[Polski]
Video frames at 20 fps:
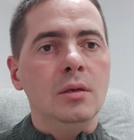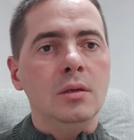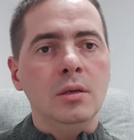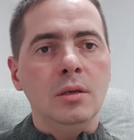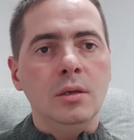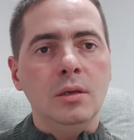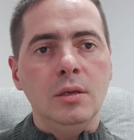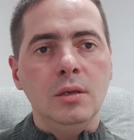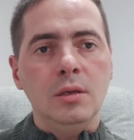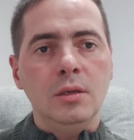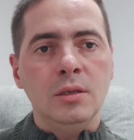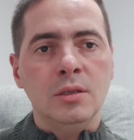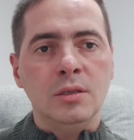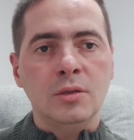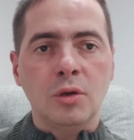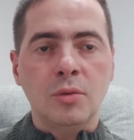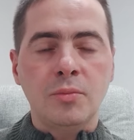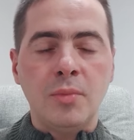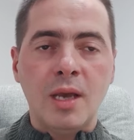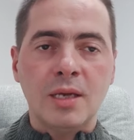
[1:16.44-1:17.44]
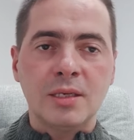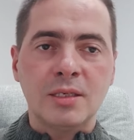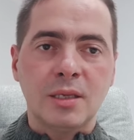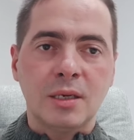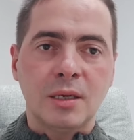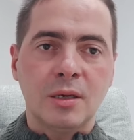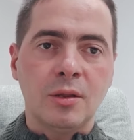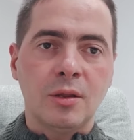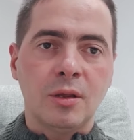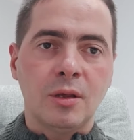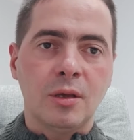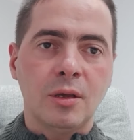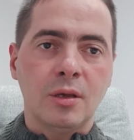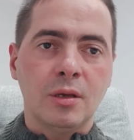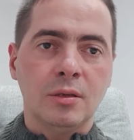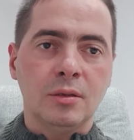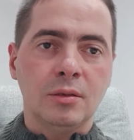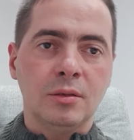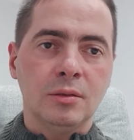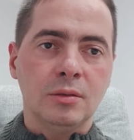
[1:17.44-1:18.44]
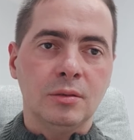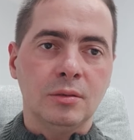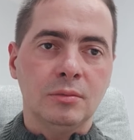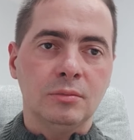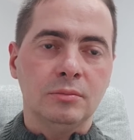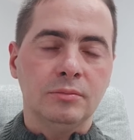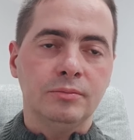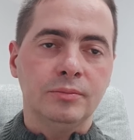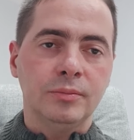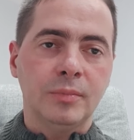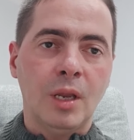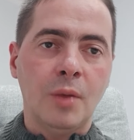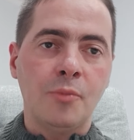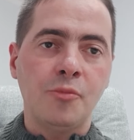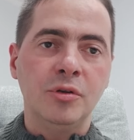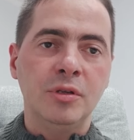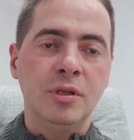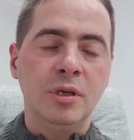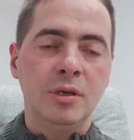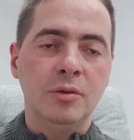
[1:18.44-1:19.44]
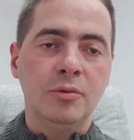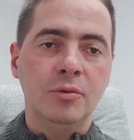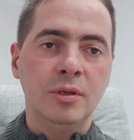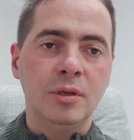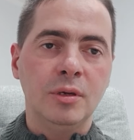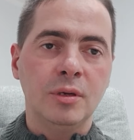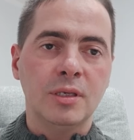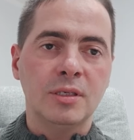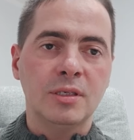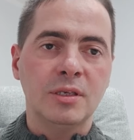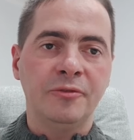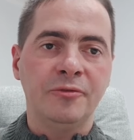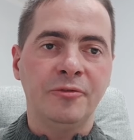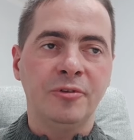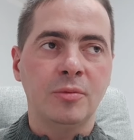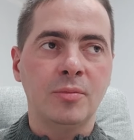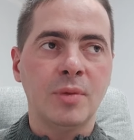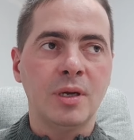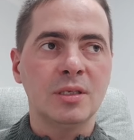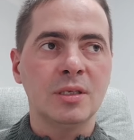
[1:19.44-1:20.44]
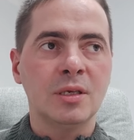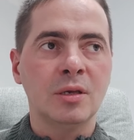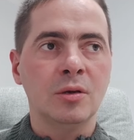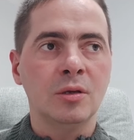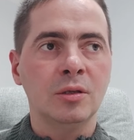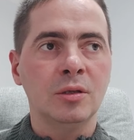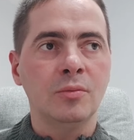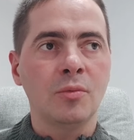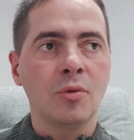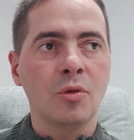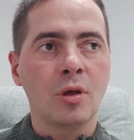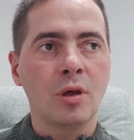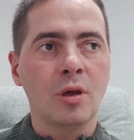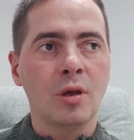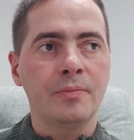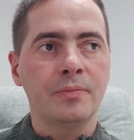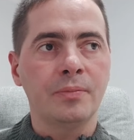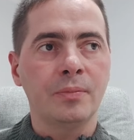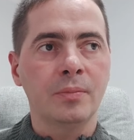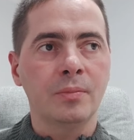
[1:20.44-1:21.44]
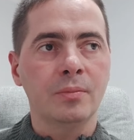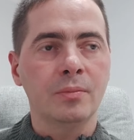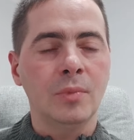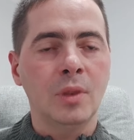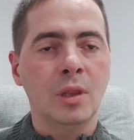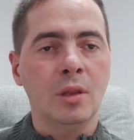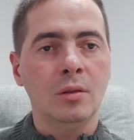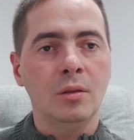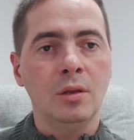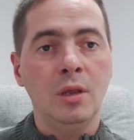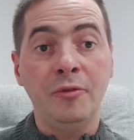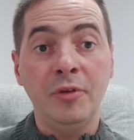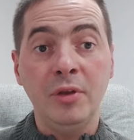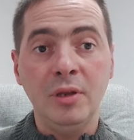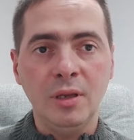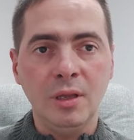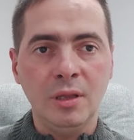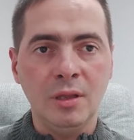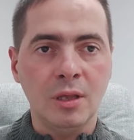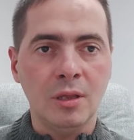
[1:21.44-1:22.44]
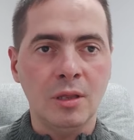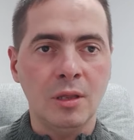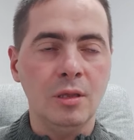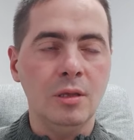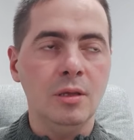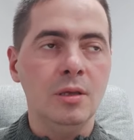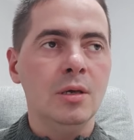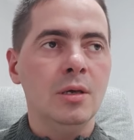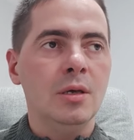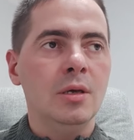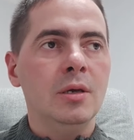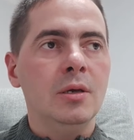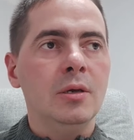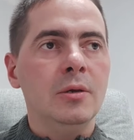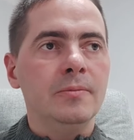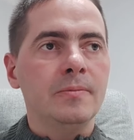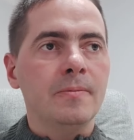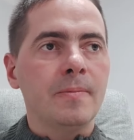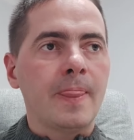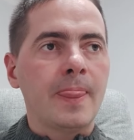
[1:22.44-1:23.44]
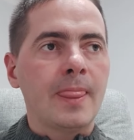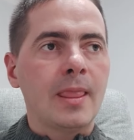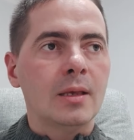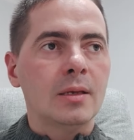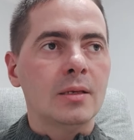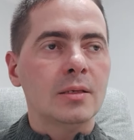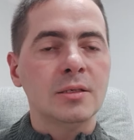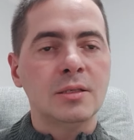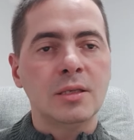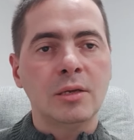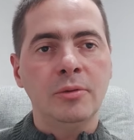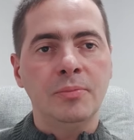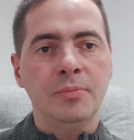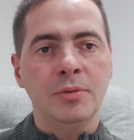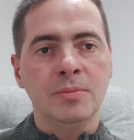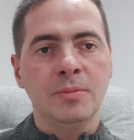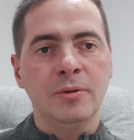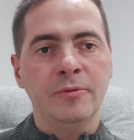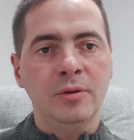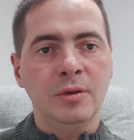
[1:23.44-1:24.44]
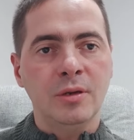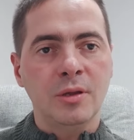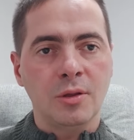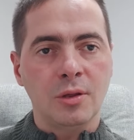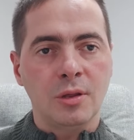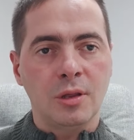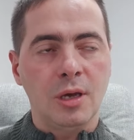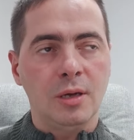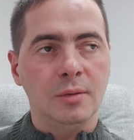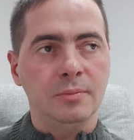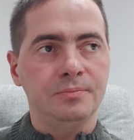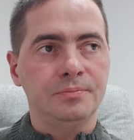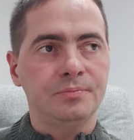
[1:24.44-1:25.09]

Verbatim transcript: i z Trójmiasta, gdzie e, napłynęły do nas informacje o tym, że niewinne dzieci zostały pozbawione życia.